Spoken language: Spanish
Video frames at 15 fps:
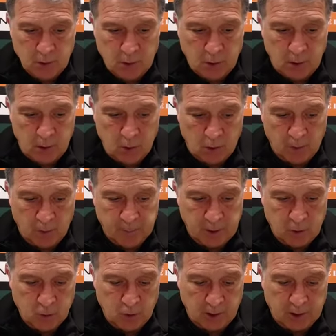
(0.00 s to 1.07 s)
es lo que más
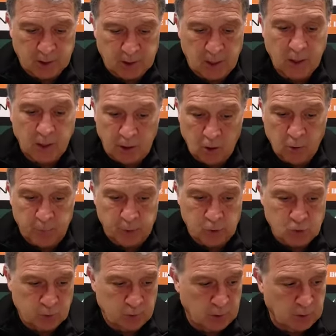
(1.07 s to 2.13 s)
nos deja tranquilo, pero
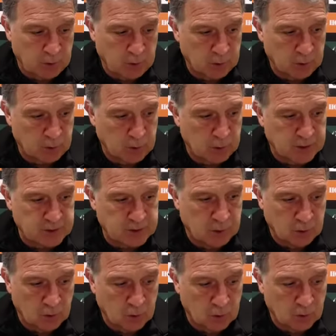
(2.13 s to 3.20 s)
sobre todo
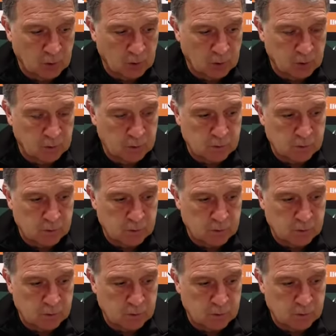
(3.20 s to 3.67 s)
haciéndolo con,